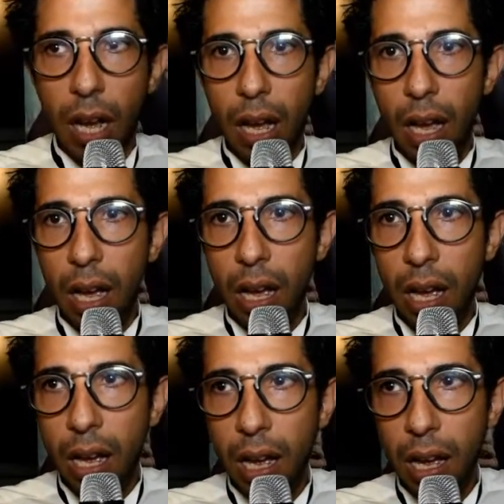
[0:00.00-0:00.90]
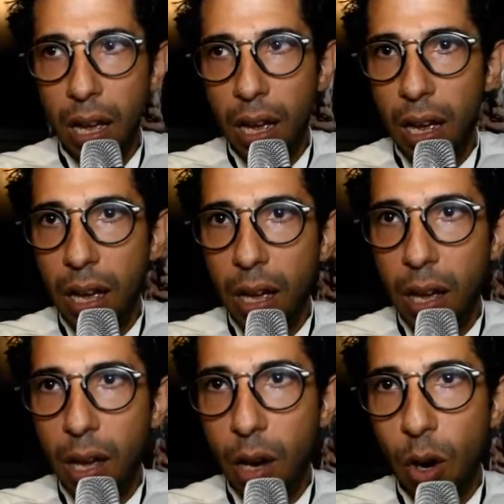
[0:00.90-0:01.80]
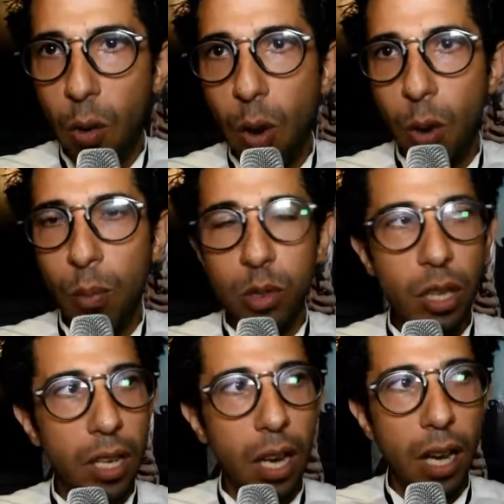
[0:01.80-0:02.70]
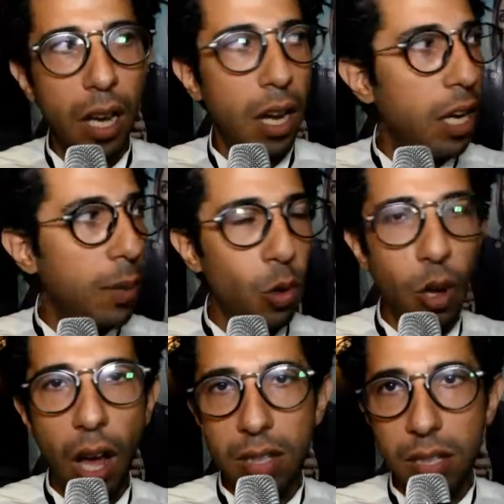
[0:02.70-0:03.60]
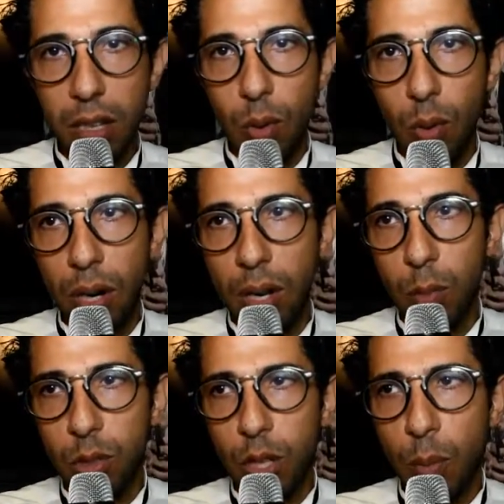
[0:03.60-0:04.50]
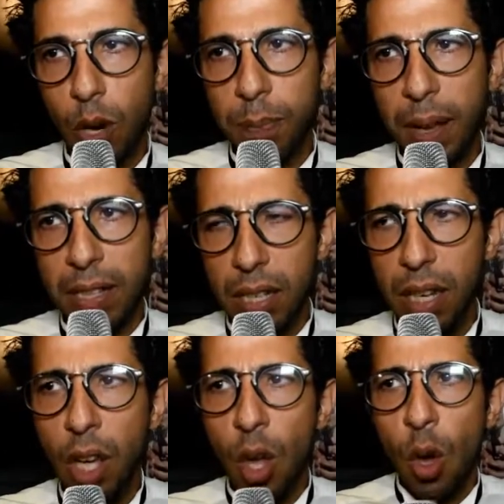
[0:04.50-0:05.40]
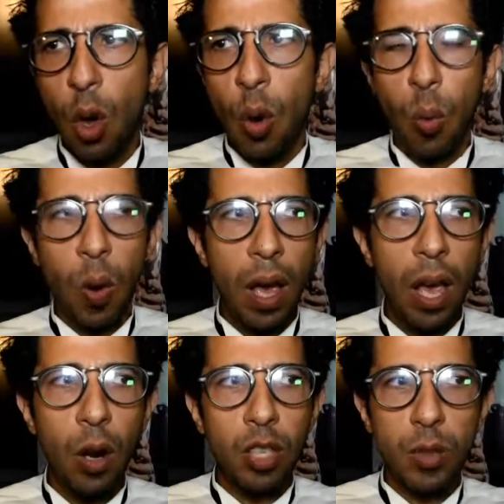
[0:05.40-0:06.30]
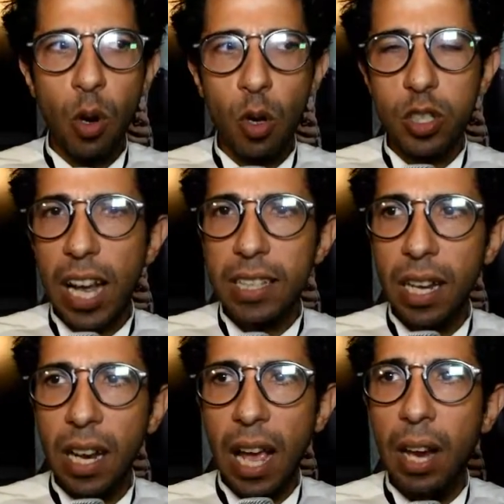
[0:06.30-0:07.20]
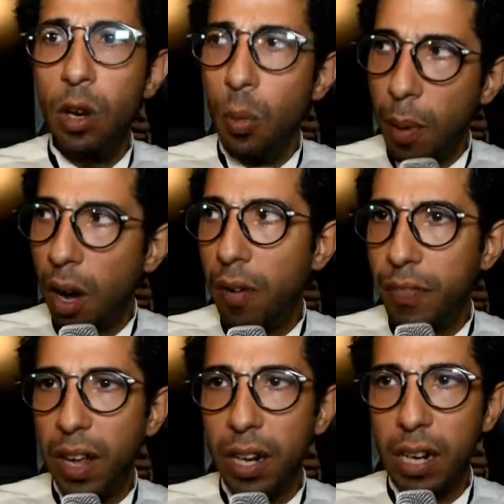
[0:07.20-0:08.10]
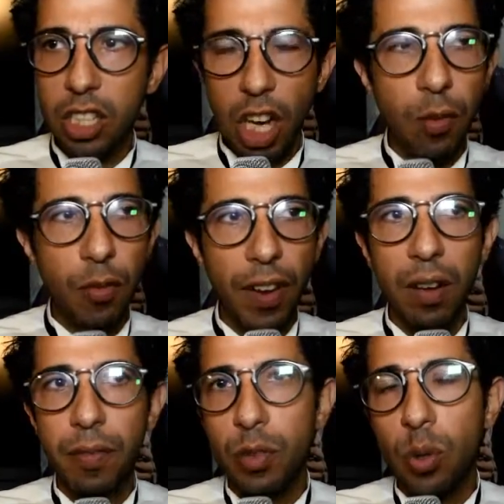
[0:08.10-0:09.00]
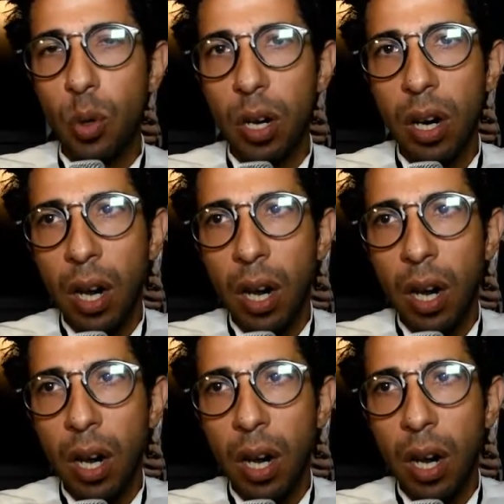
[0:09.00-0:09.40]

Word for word: آه، هو والمنتج ريمون لحظي والمنتج مراد مجدي والاستاذ مروس عادل قال لهم اه فعلا انا شايفه فعلا في الدور